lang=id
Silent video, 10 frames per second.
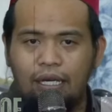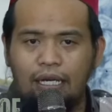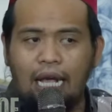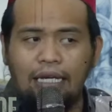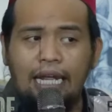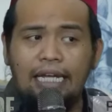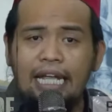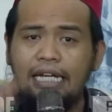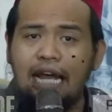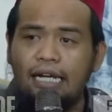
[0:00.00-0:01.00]
Karena ini
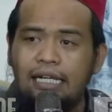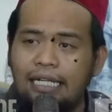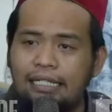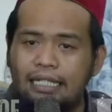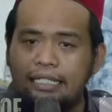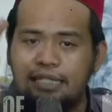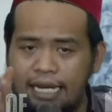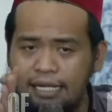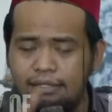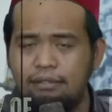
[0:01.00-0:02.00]
ada grand descent